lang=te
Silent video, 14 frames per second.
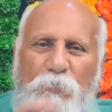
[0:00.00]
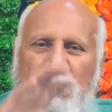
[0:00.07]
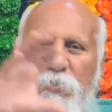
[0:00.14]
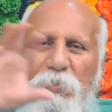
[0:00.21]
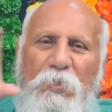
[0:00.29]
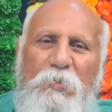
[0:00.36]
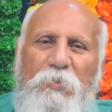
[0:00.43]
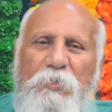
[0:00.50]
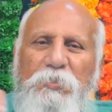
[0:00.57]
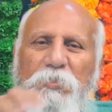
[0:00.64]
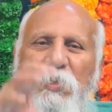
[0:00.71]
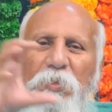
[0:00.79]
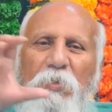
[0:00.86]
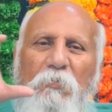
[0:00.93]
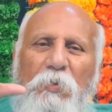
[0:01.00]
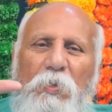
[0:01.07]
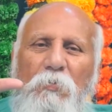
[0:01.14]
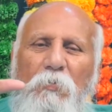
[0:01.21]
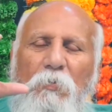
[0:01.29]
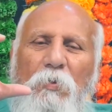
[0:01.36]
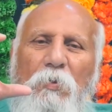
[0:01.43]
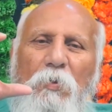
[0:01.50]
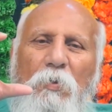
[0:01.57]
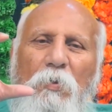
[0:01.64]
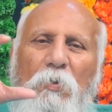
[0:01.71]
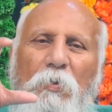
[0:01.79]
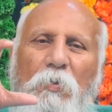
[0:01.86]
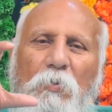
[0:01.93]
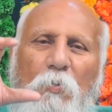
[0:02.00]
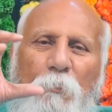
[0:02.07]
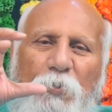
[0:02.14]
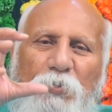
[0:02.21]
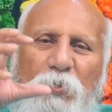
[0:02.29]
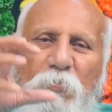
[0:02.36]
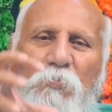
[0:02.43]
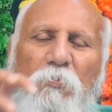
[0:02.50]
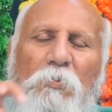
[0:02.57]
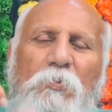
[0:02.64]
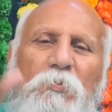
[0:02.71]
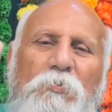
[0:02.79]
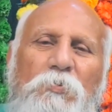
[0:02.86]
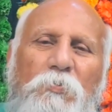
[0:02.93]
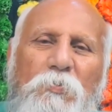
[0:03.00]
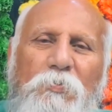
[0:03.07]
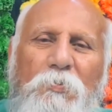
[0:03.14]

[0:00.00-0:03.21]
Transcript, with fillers: ఈ సృష్టి అనే రచన అంతా కూడాను గొప్ప శక్తులతో